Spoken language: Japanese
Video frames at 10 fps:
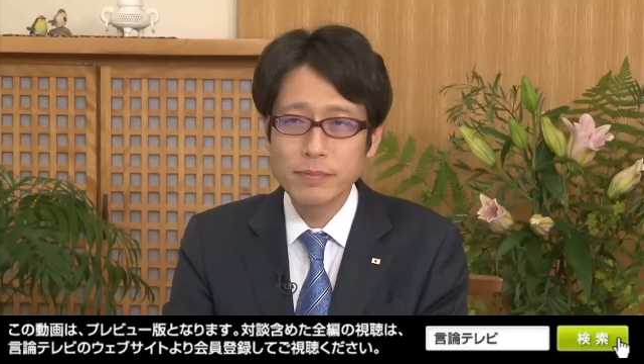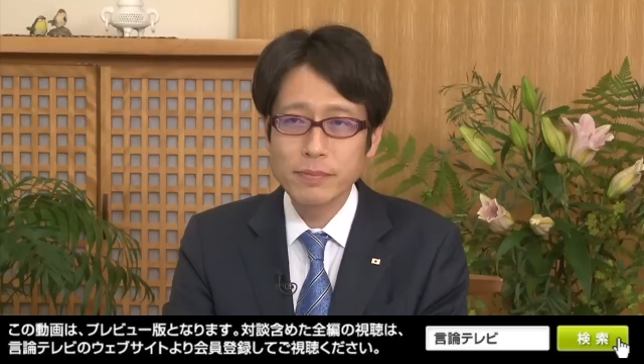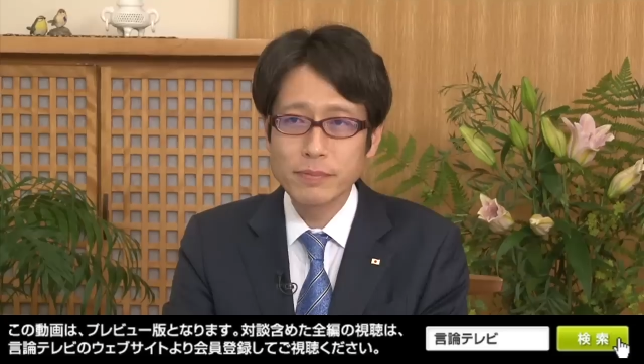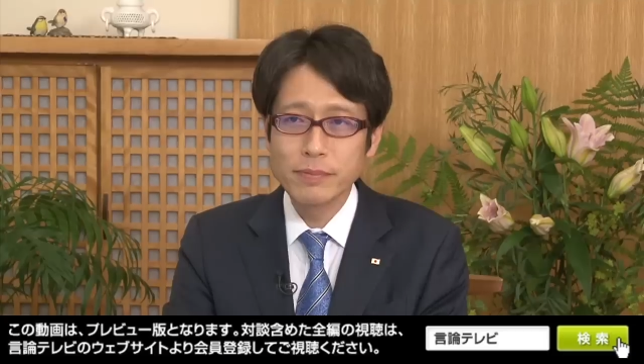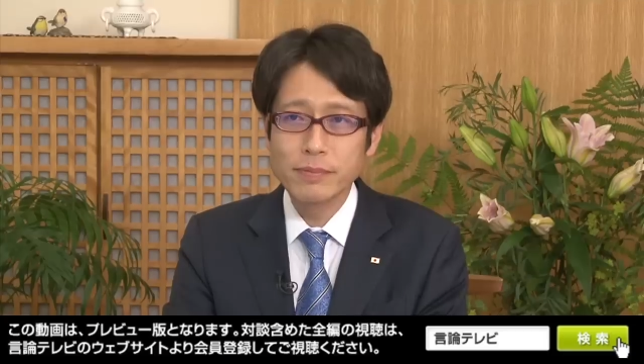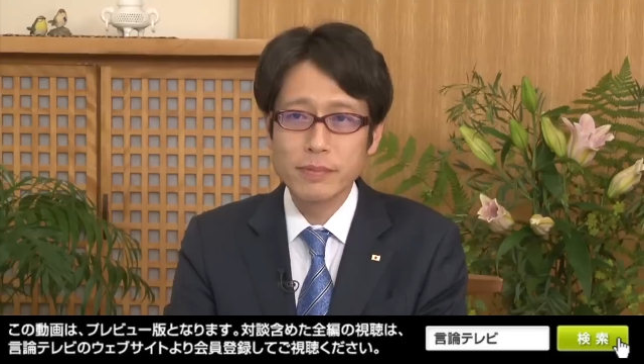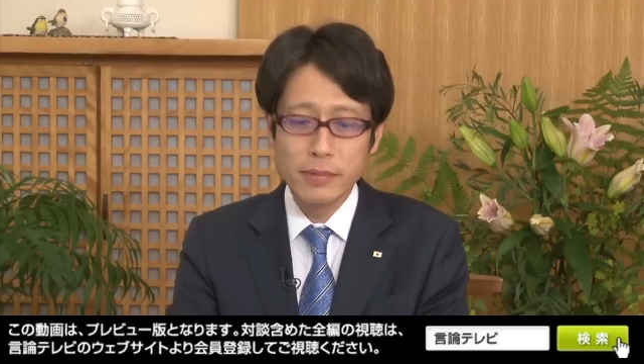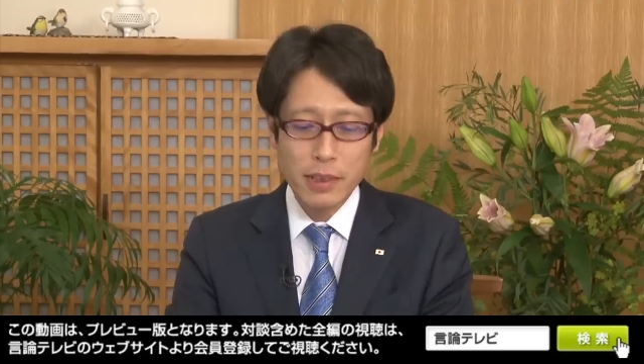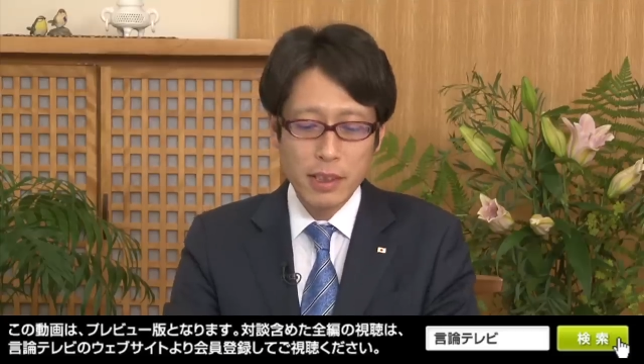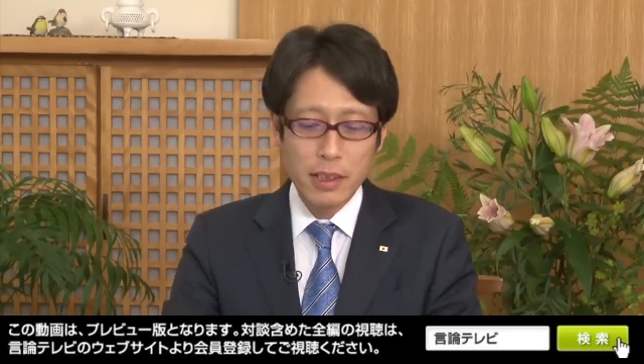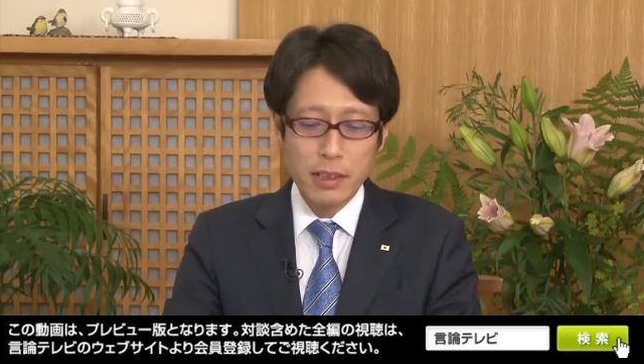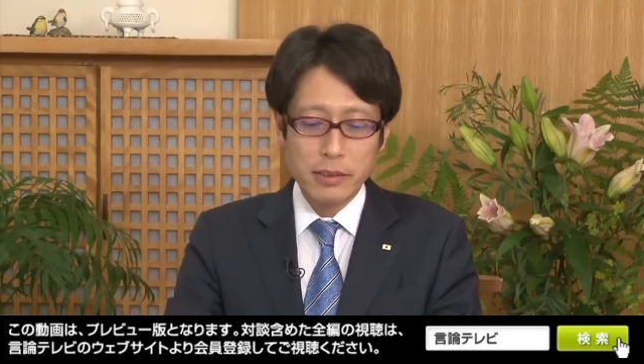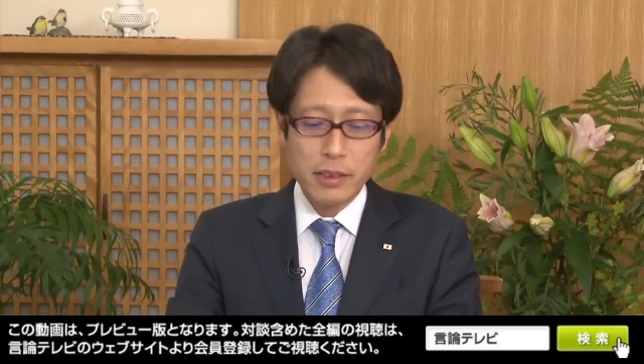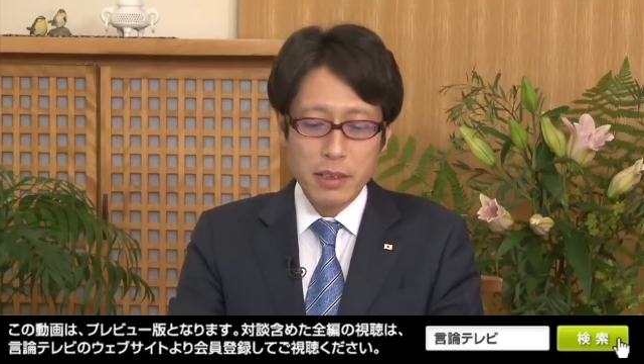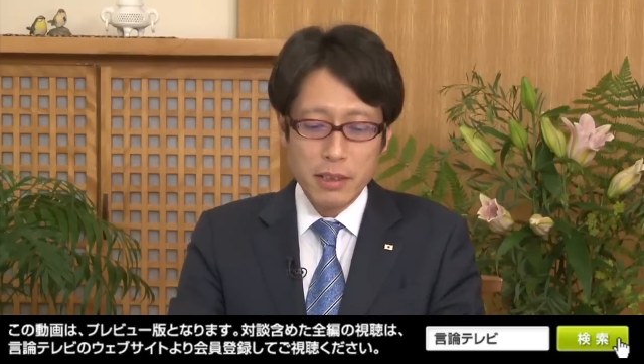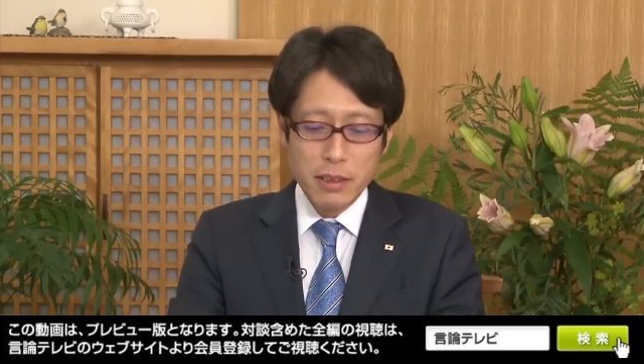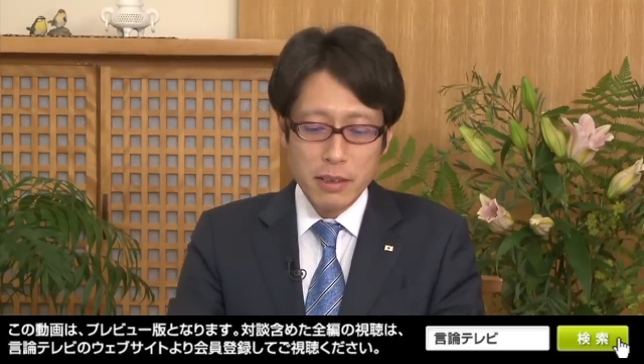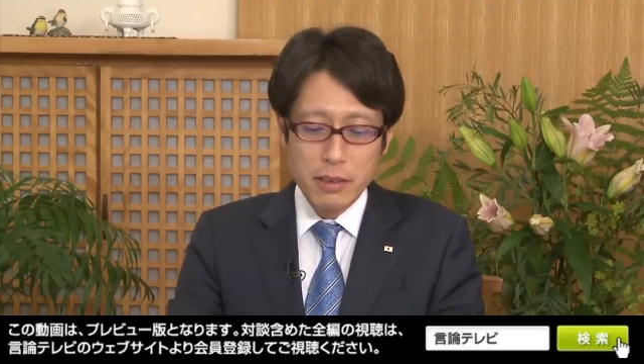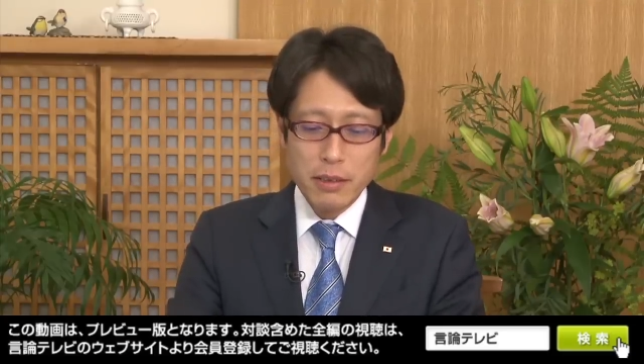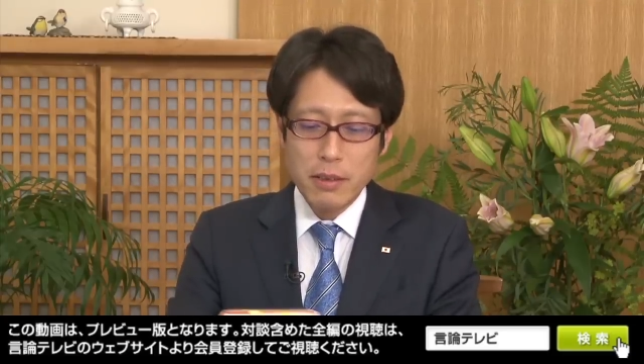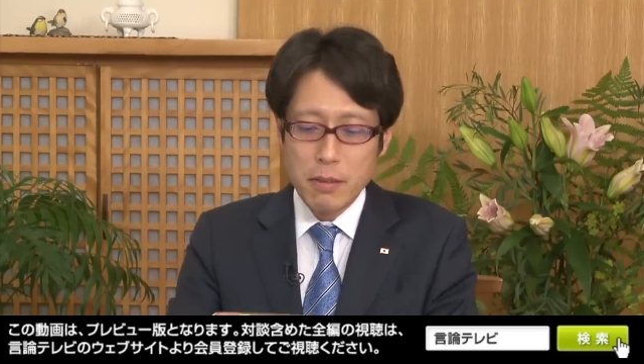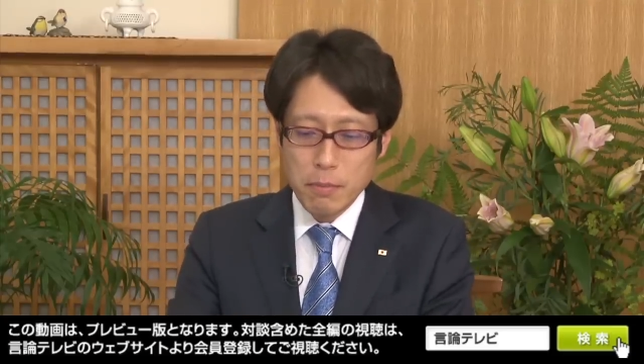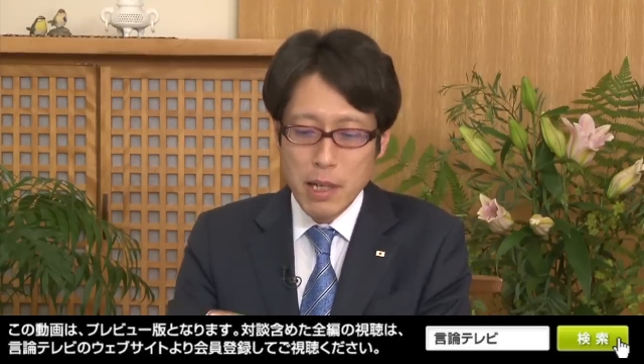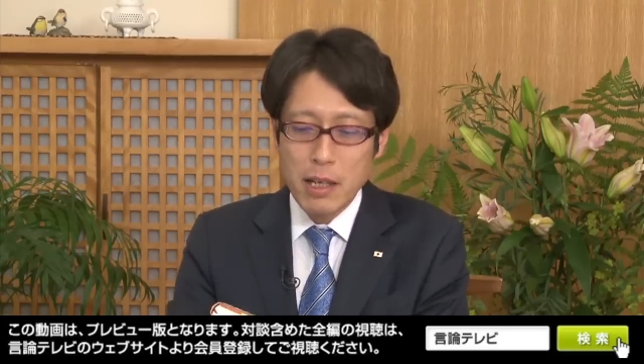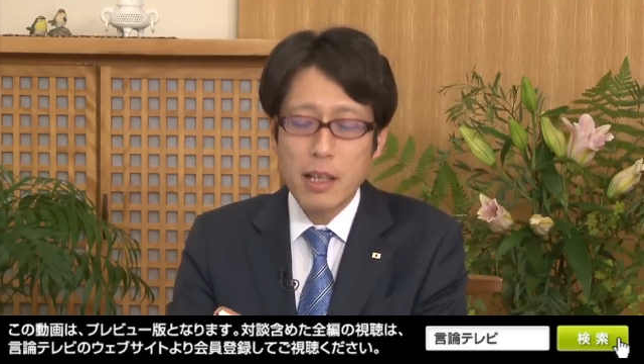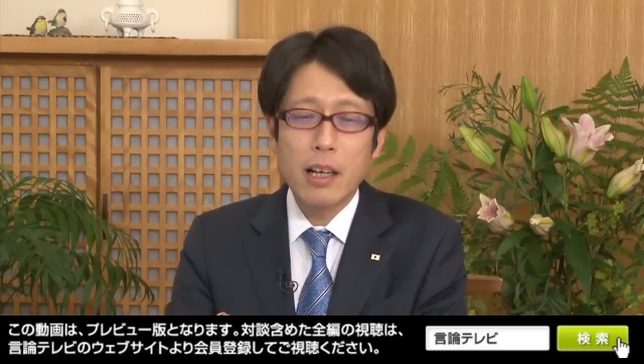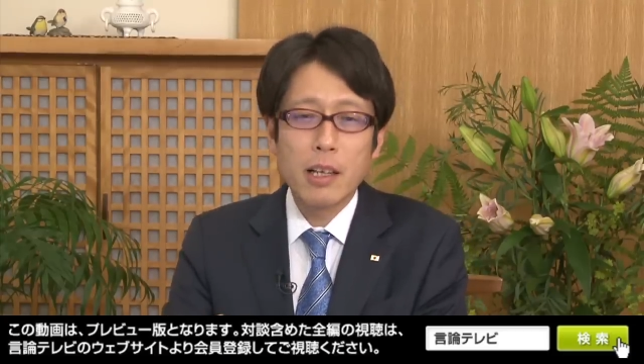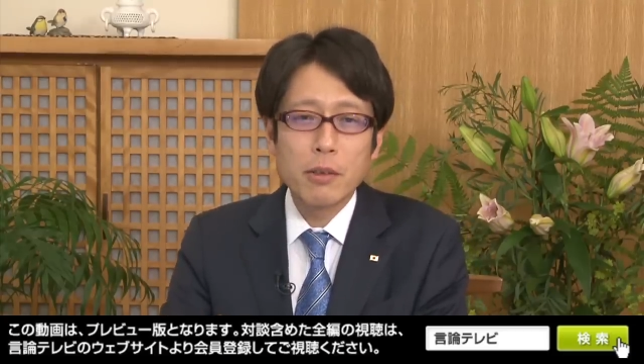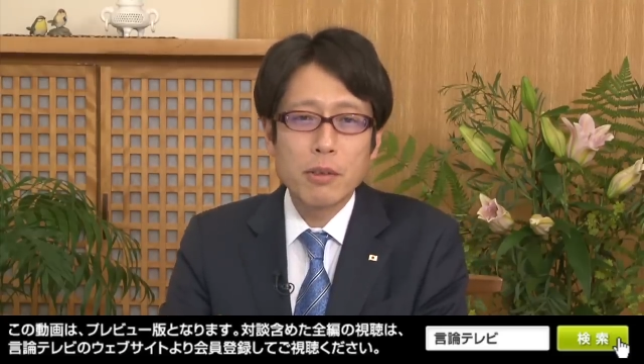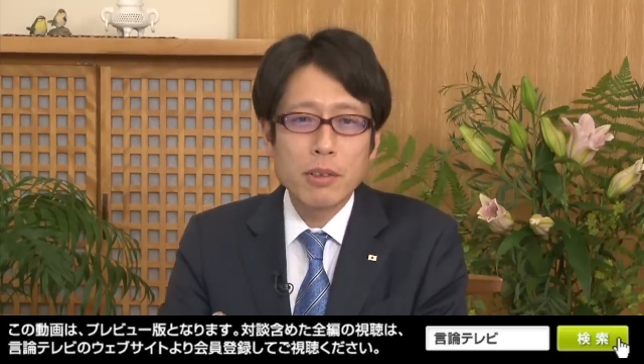なお感じお持ちでいらっしゃいますか？